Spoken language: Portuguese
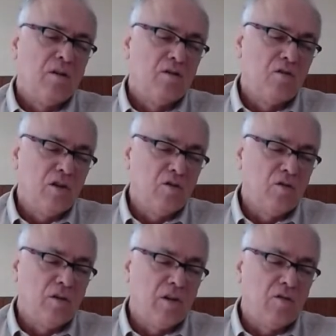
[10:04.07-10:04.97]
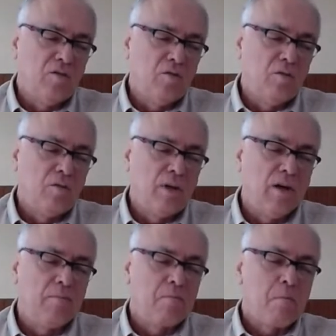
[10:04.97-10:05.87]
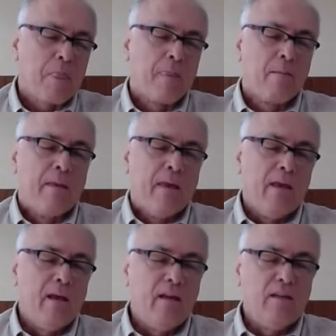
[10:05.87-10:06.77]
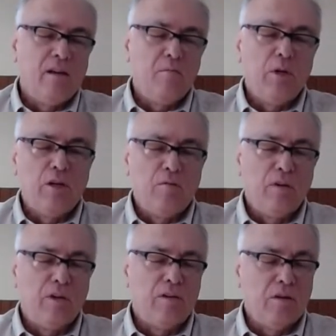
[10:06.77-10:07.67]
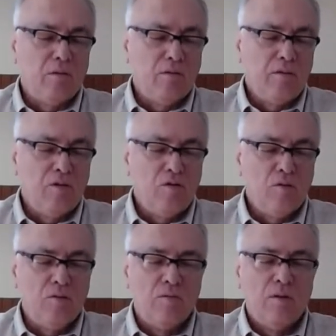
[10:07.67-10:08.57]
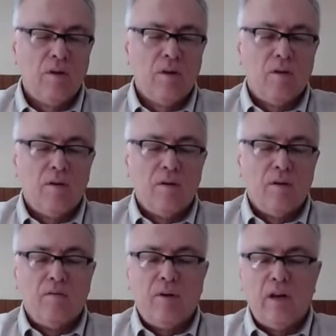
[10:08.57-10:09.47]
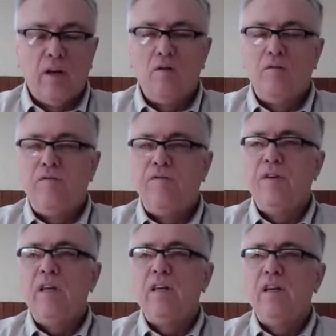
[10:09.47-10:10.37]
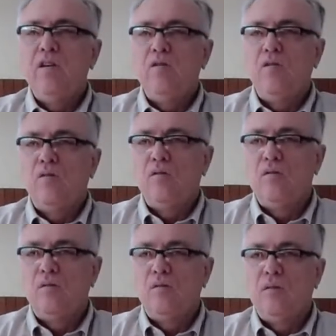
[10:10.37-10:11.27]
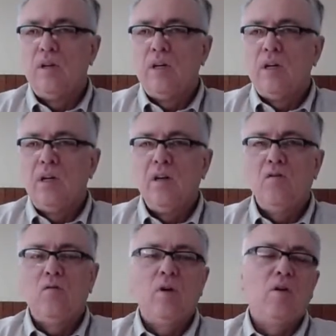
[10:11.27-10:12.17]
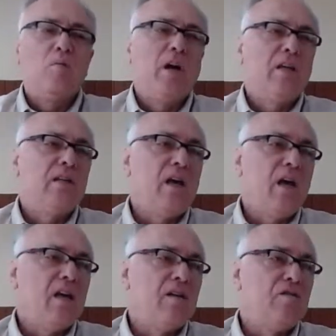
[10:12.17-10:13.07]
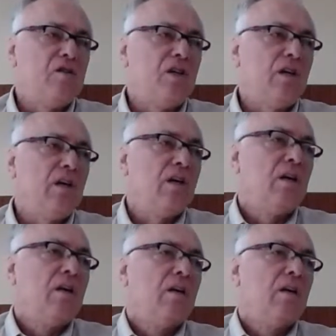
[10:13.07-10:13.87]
Jesus Cristo, tá? E ele termina no versículo 21 falando filhinhos. Isso é uma ideia de que